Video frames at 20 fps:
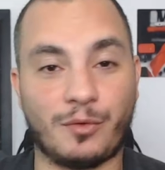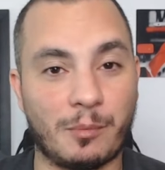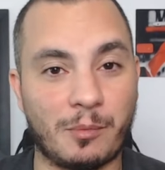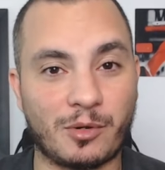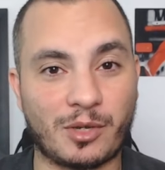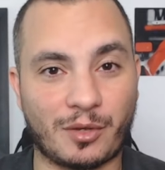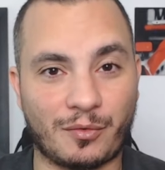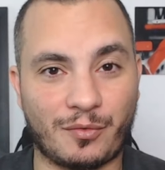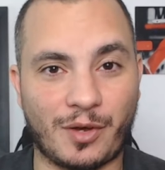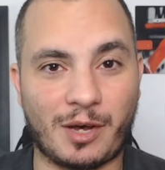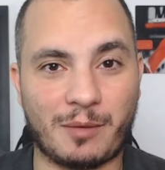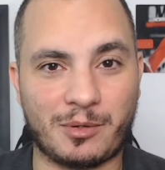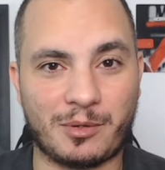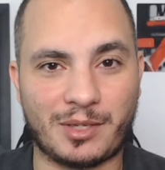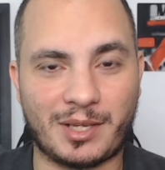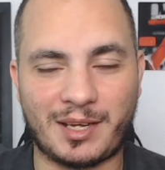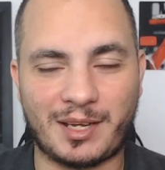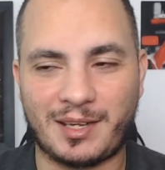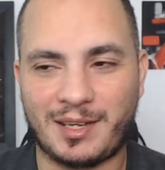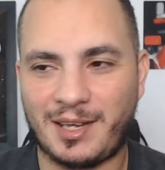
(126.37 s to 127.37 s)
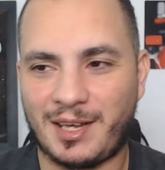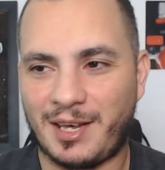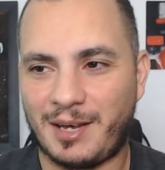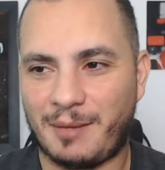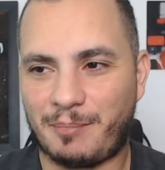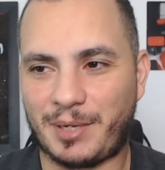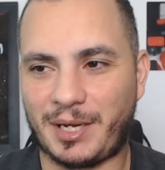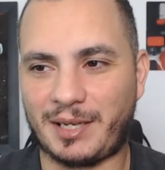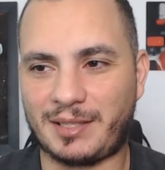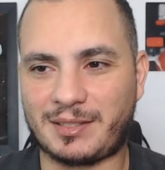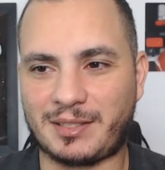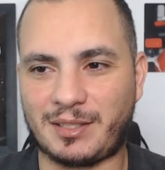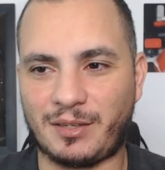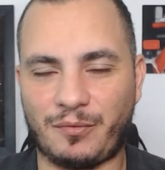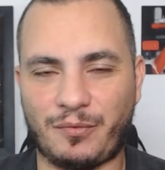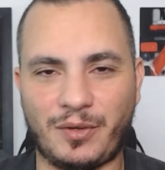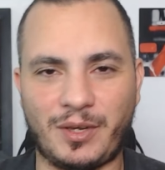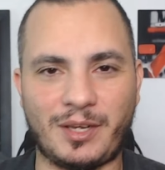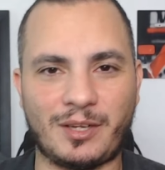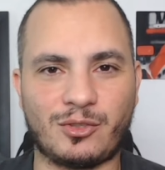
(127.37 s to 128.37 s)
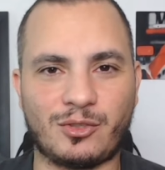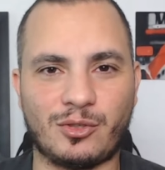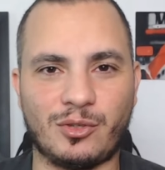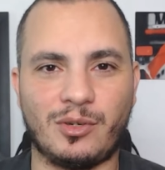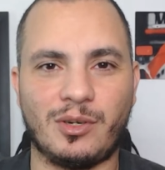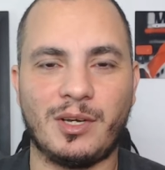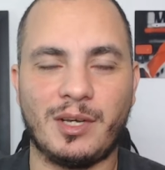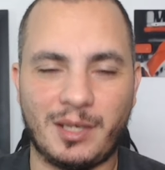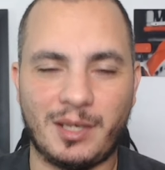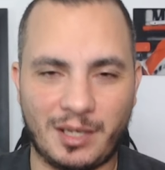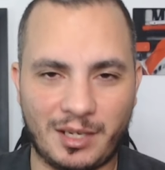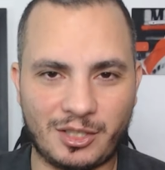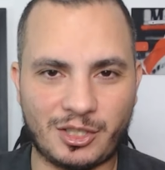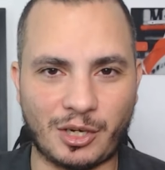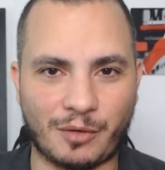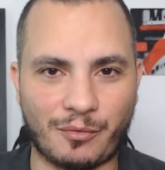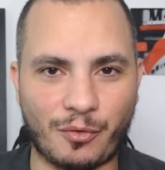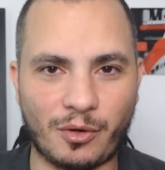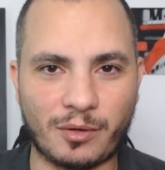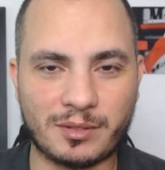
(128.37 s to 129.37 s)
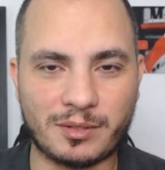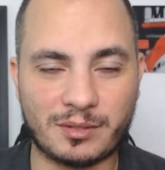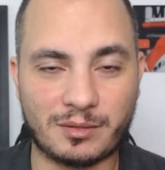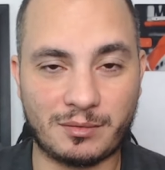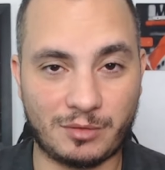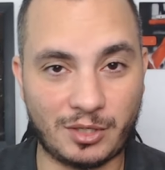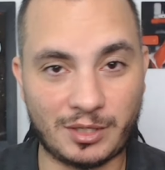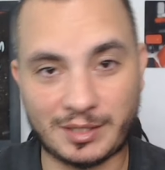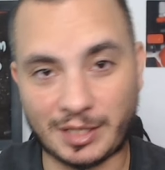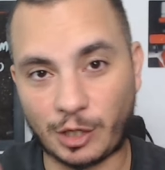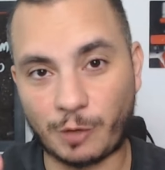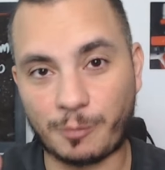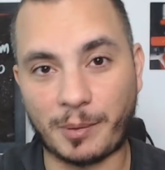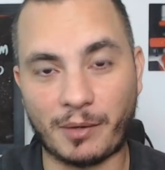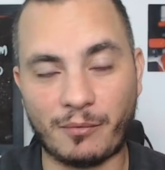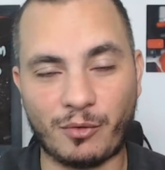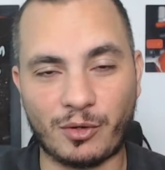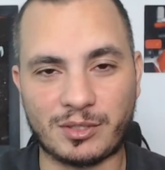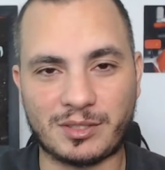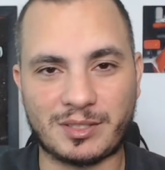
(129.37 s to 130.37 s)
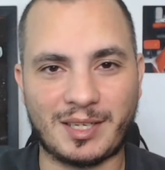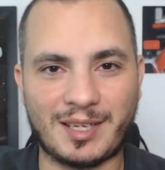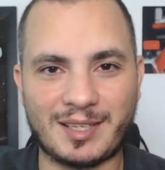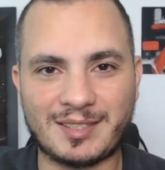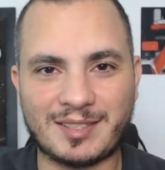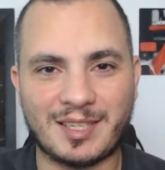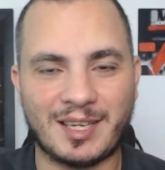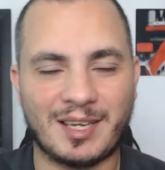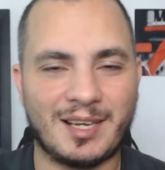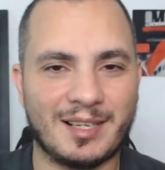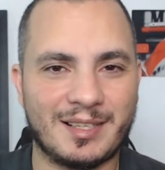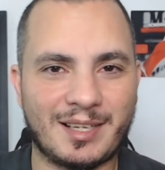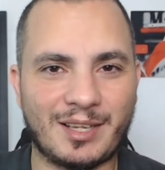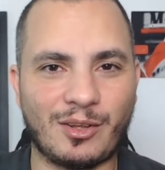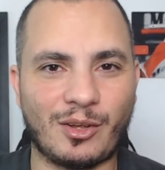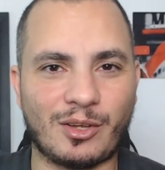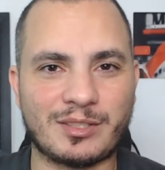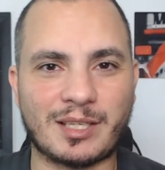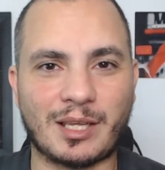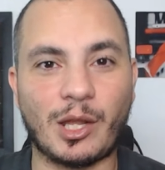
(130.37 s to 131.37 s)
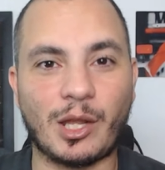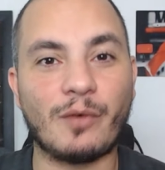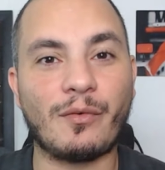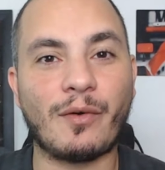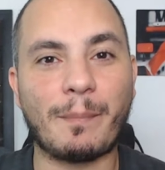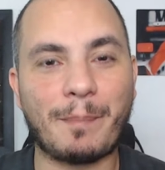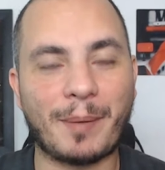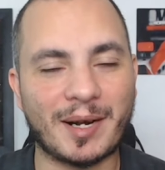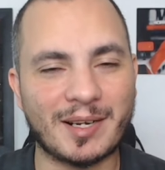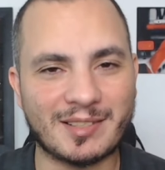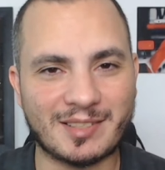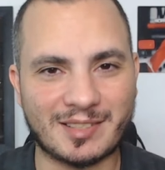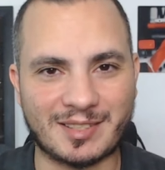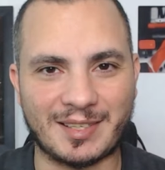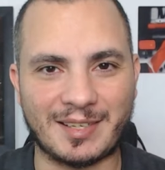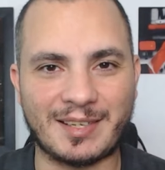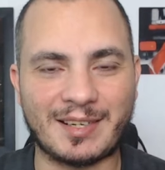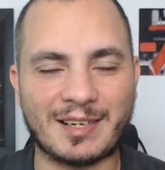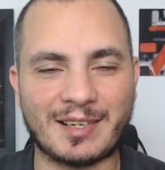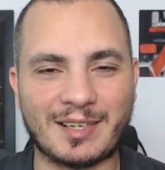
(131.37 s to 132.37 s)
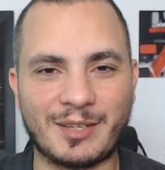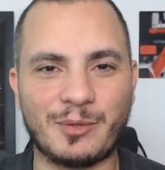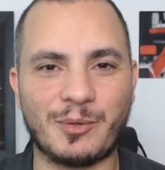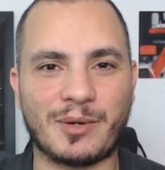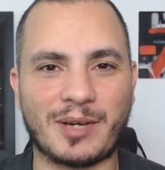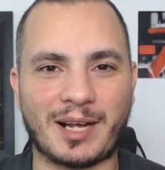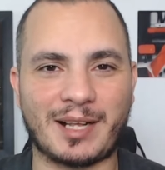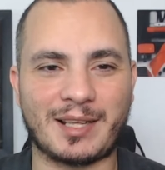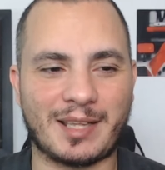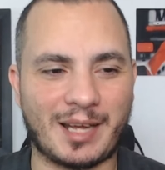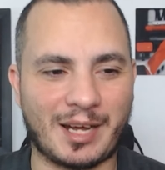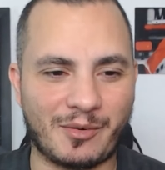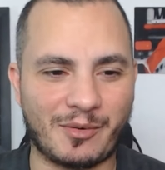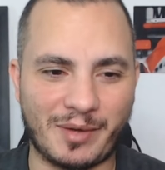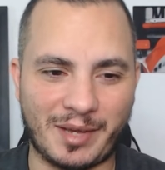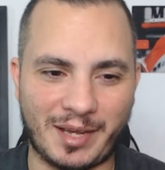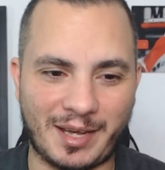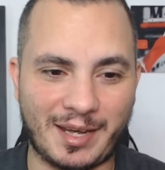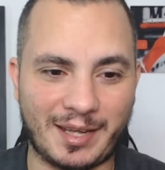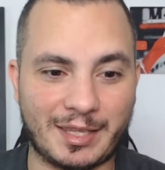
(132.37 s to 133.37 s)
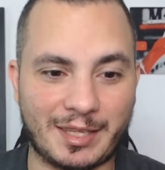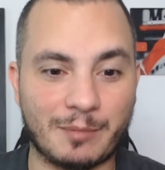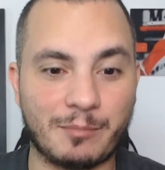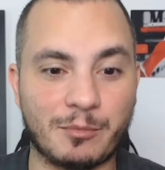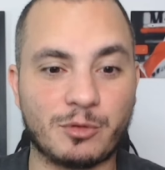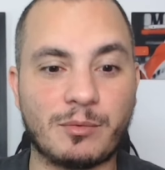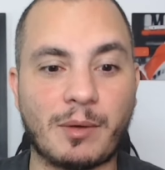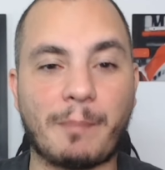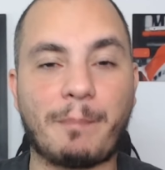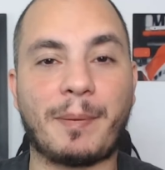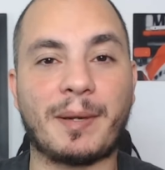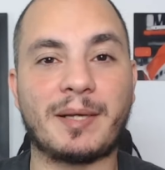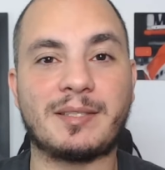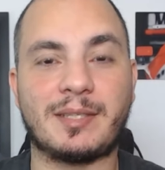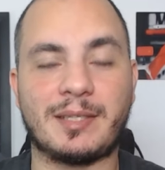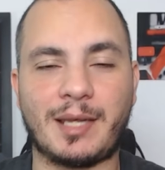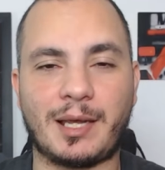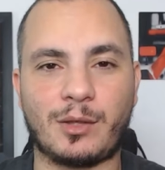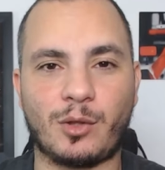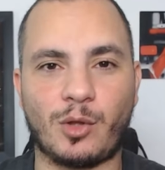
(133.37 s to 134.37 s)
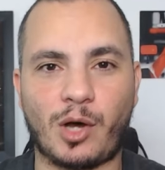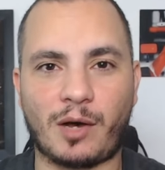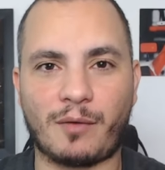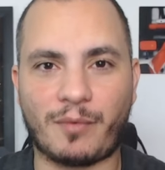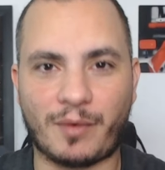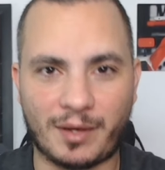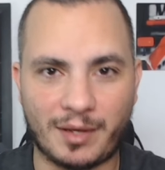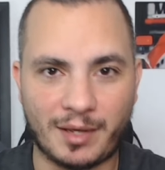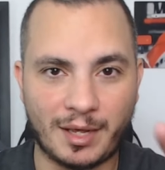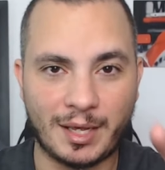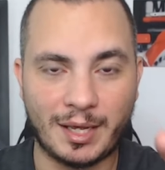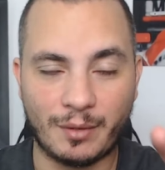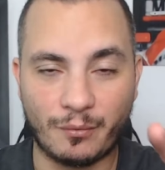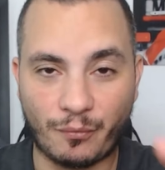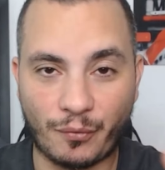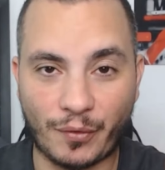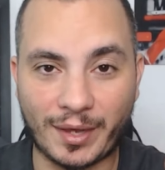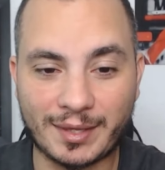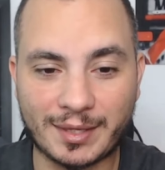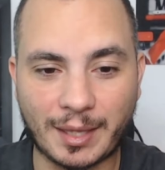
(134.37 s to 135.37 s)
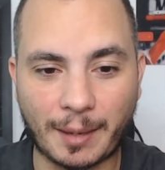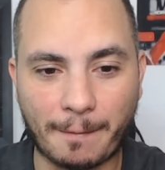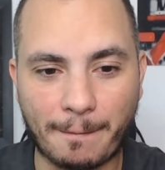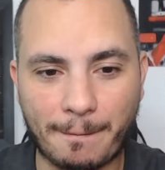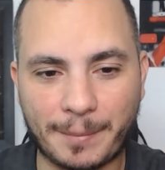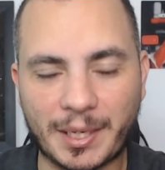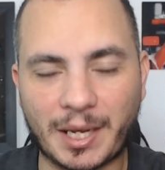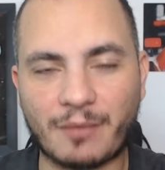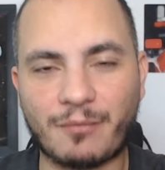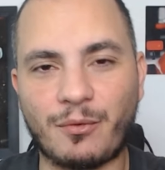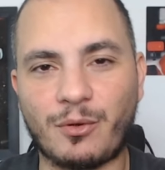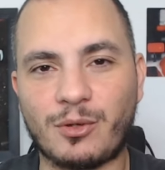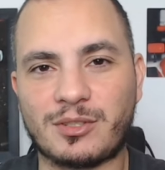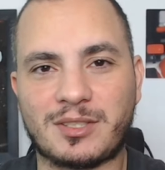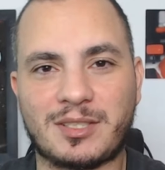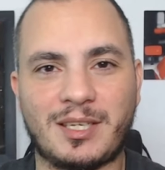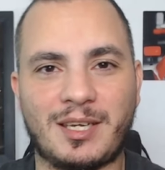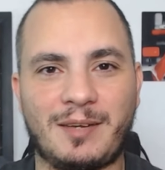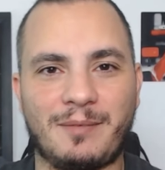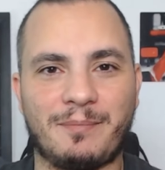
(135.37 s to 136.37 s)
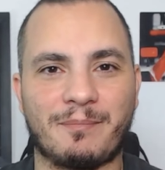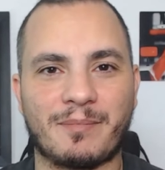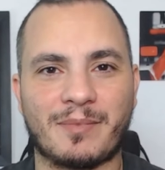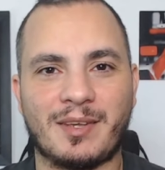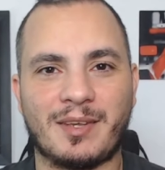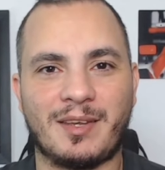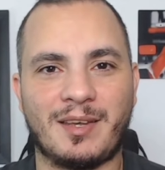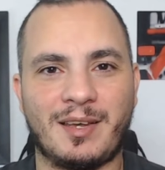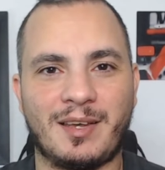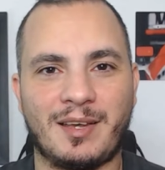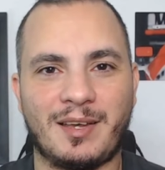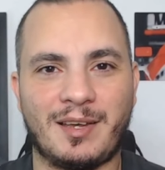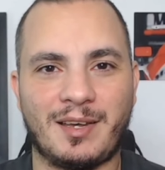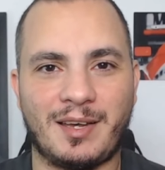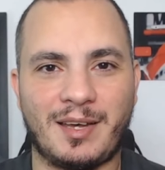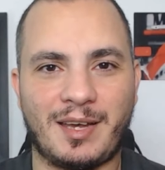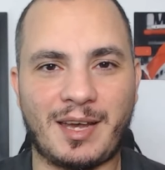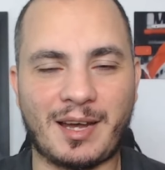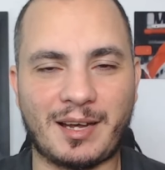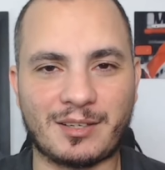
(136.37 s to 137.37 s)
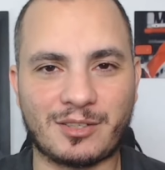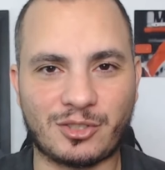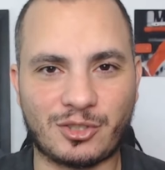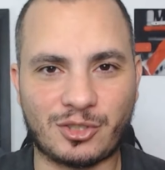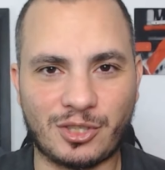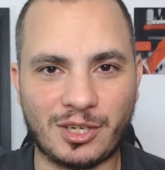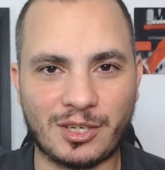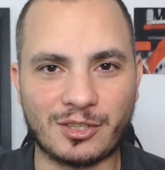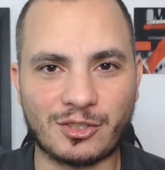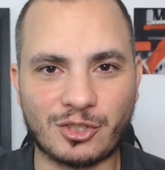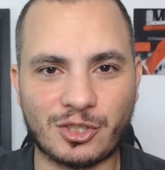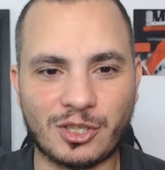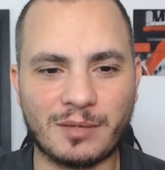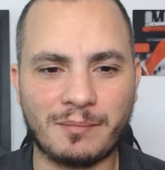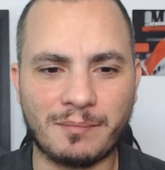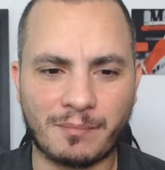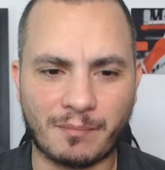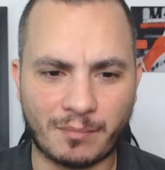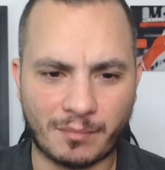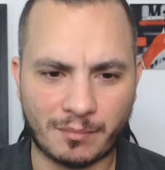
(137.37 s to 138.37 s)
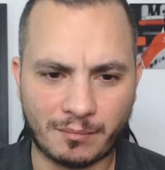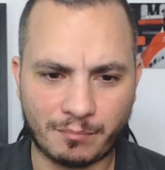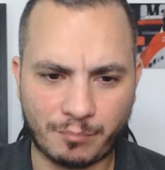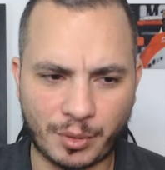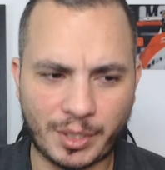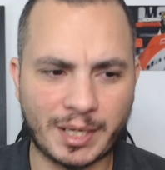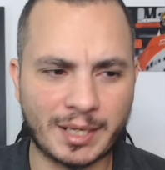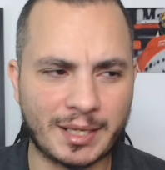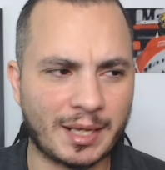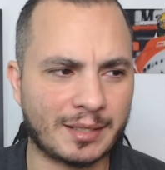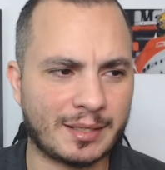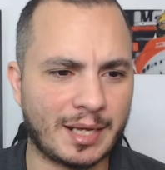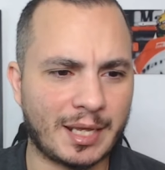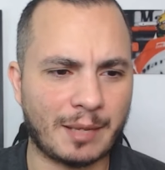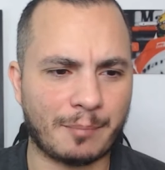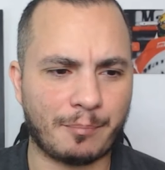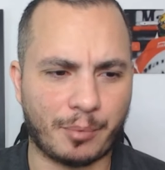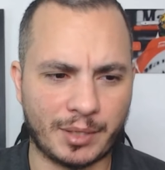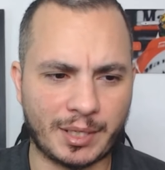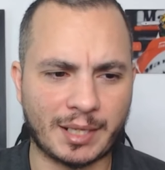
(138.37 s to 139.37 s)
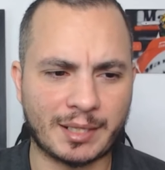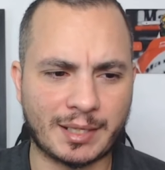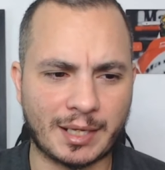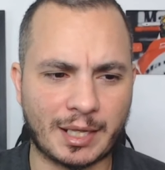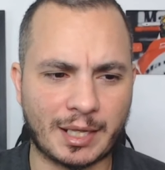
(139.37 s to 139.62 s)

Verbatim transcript: e vamos que vamos, né? Para esse vídeo e já vou dizendo para vocês da nossa nova parceira aqui no canal. É, temos uma parceria nova feita para você. É a Shirt. Põe aí na tela, põe na